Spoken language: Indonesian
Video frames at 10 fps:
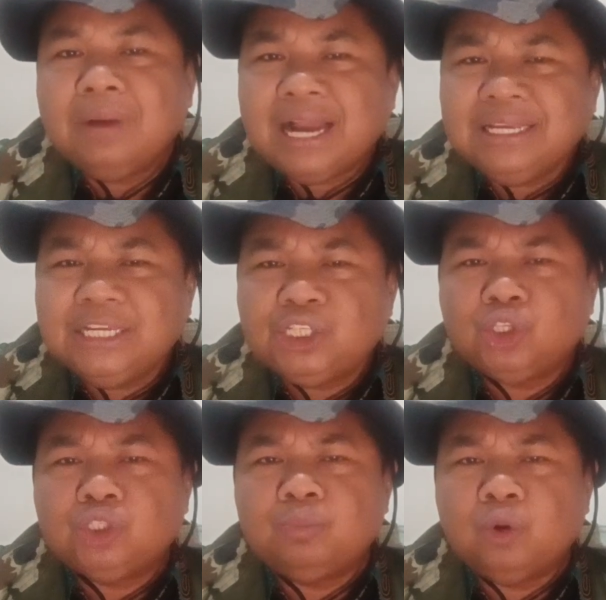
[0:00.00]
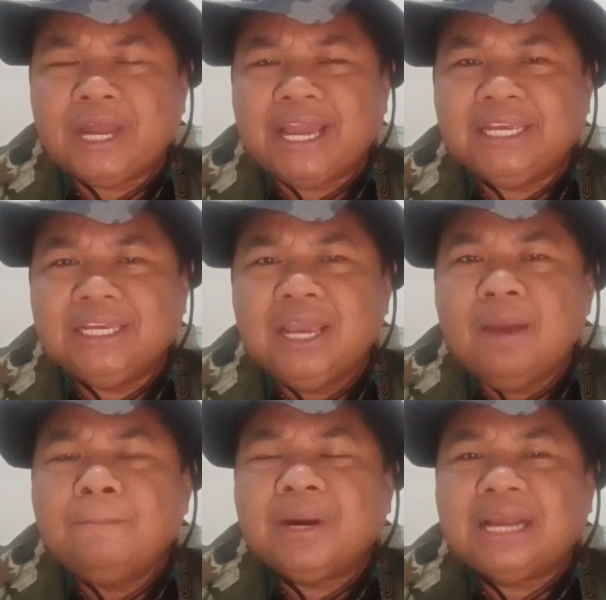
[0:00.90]
Maka Yesus mulai
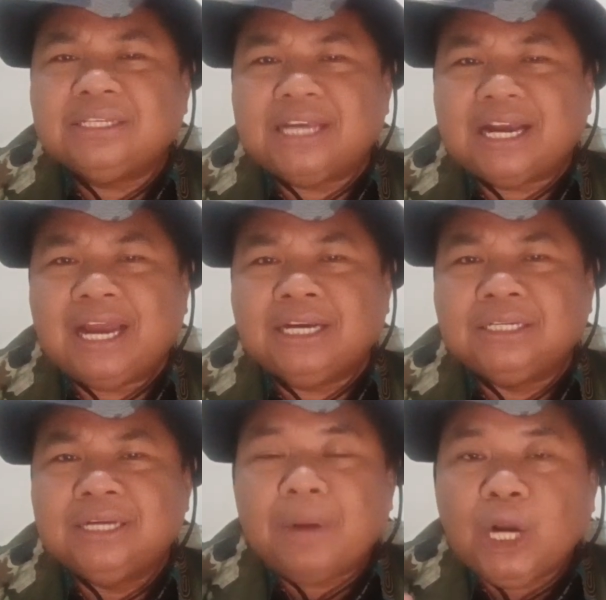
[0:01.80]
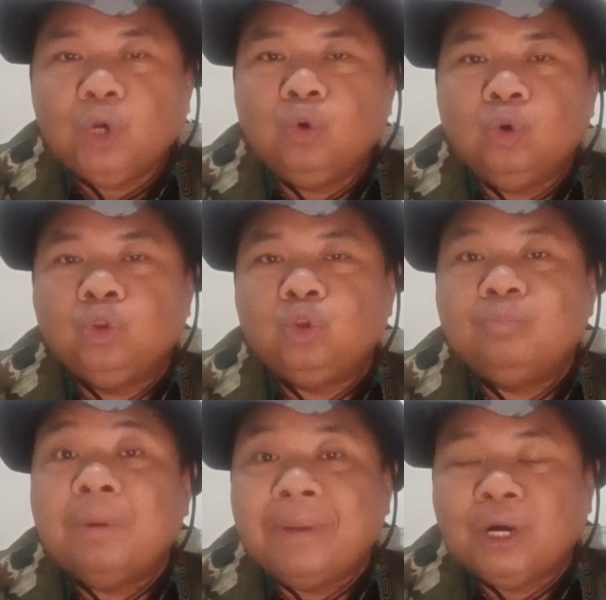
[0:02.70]
merasakan perlu
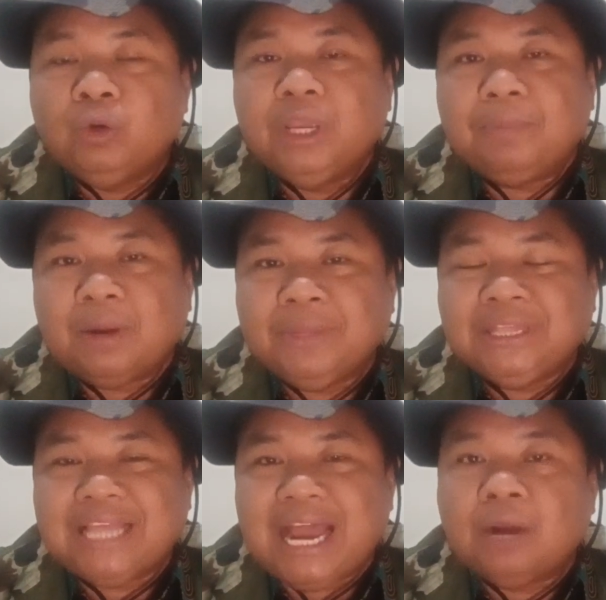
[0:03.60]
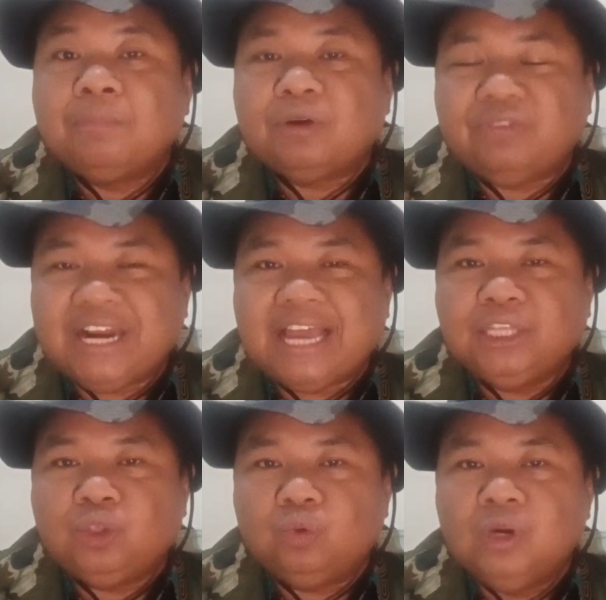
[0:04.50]
untuk memenuhi permintaan perwira
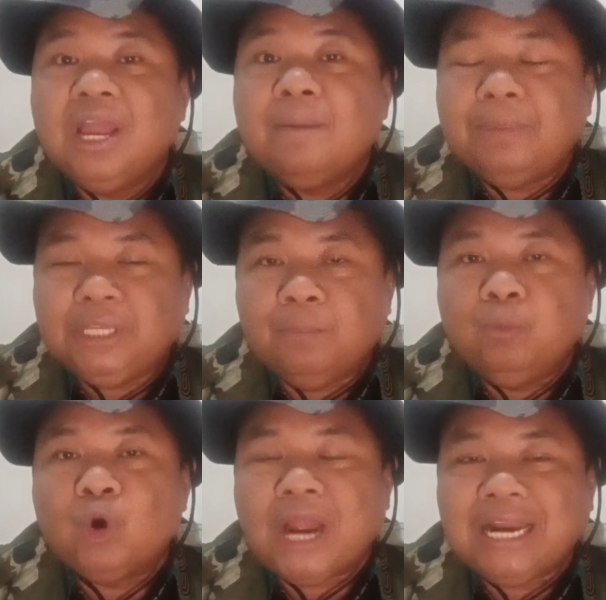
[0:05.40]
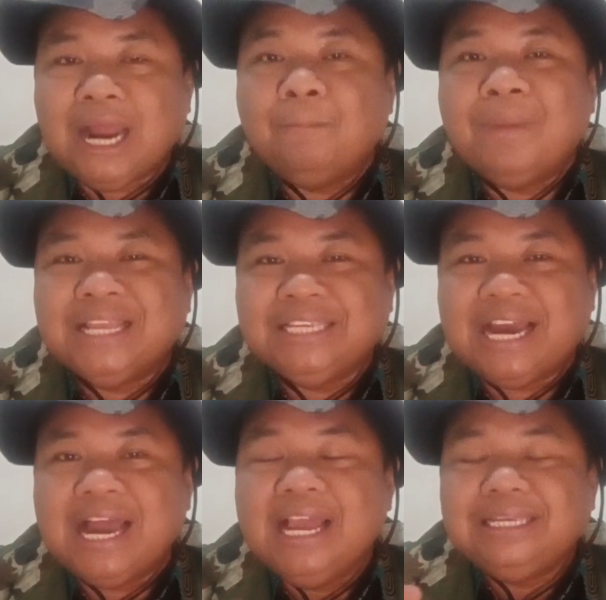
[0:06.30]
itu, menyembuhkan
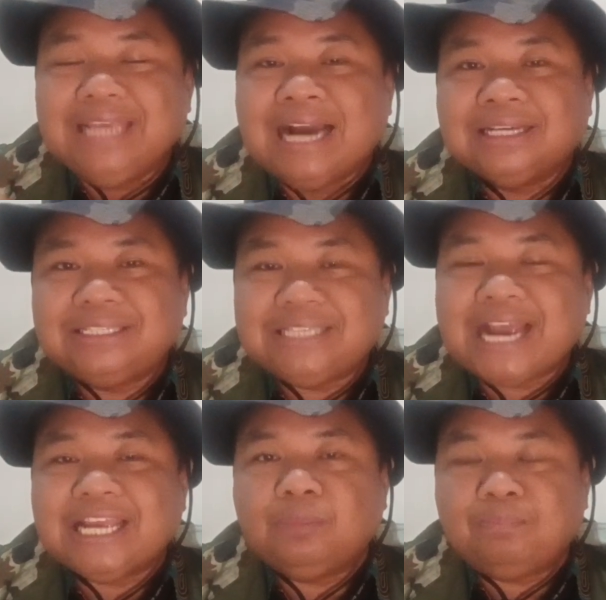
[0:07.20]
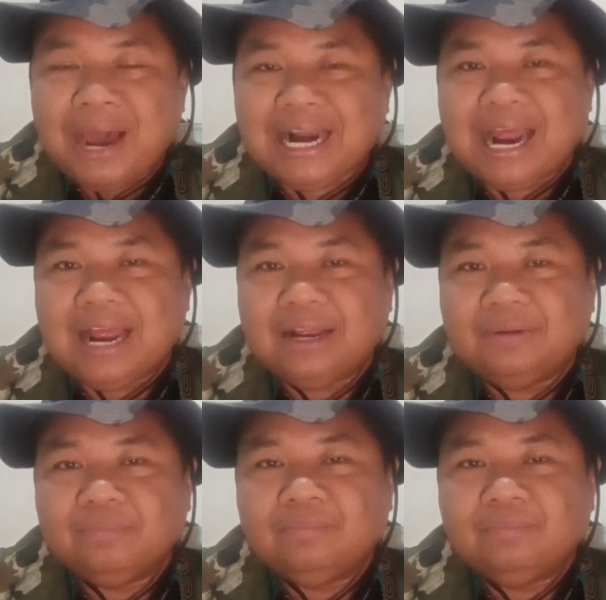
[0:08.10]
hambanya yang sakit parah.